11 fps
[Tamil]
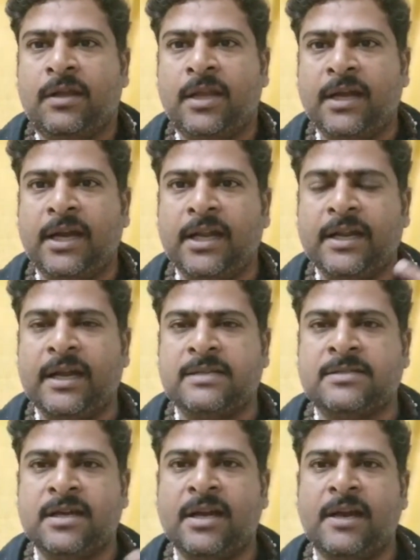தங்களின்
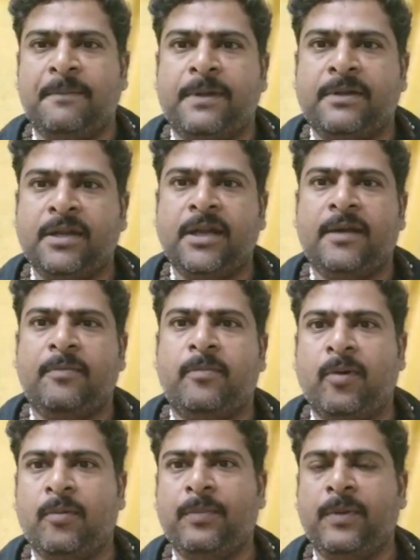கஷ்டங்களை பற்றியே
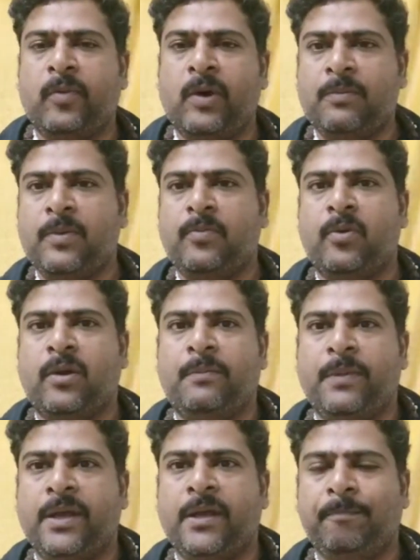புலம்பி புலம்பி
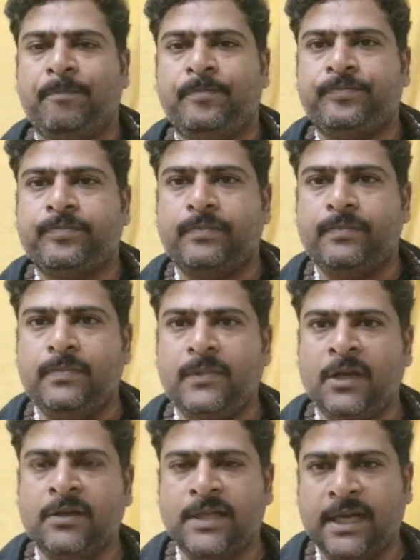புலம்பி
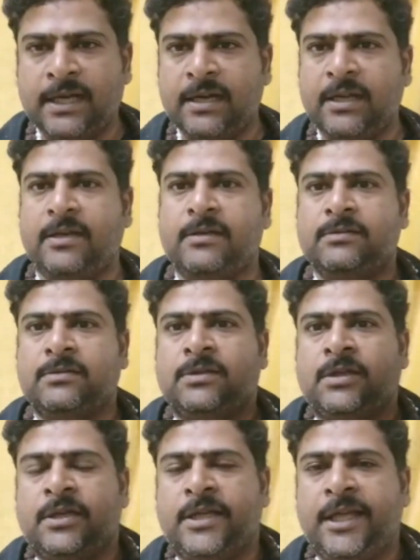தங்களின்
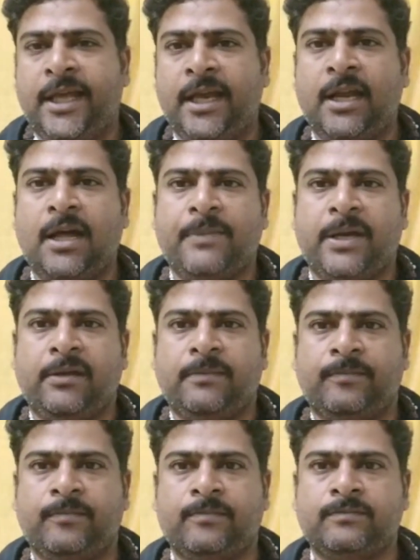இயலாமை
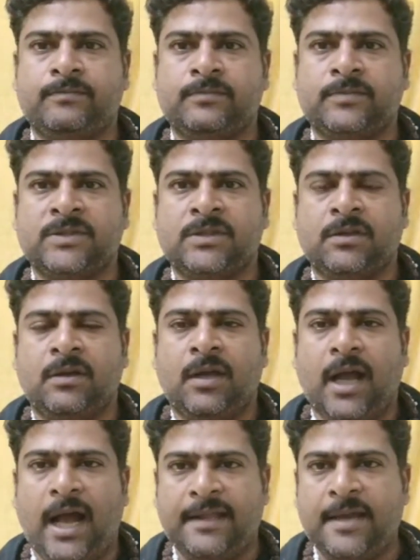
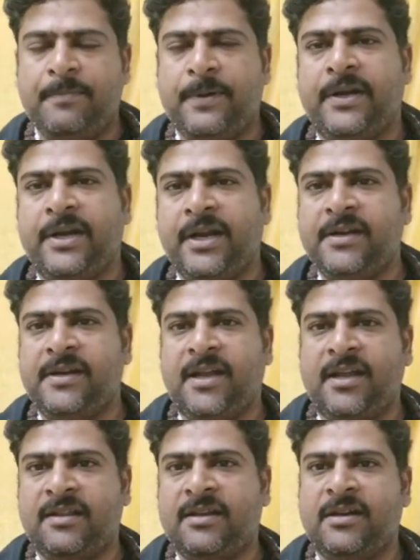அதை பற்றியே
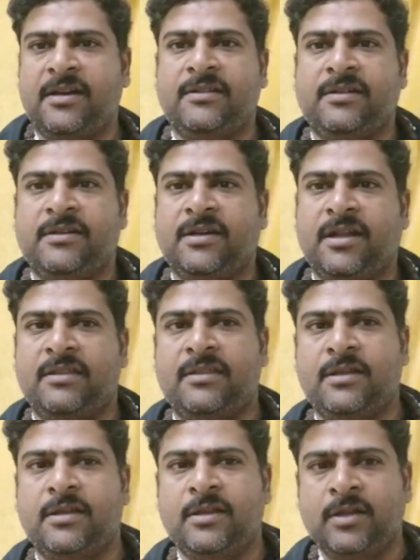நினைத்து நினைத்து
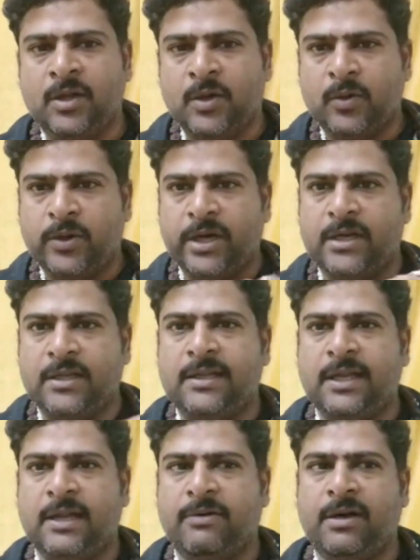நினைத்து ஒரு
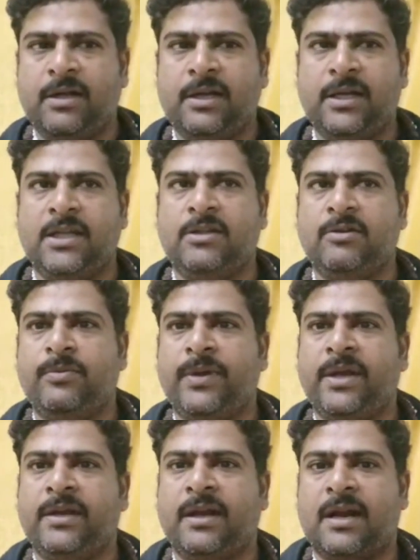கட்டத்தில் அவர்களுக்கு எதுவுமே
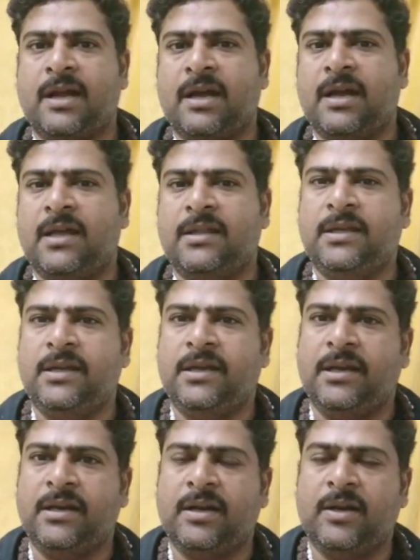நடக்காது
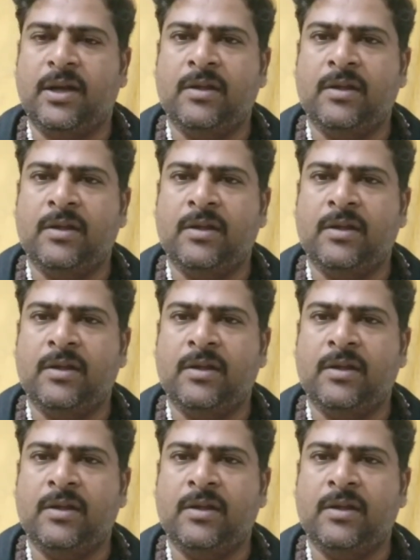என்கின்ற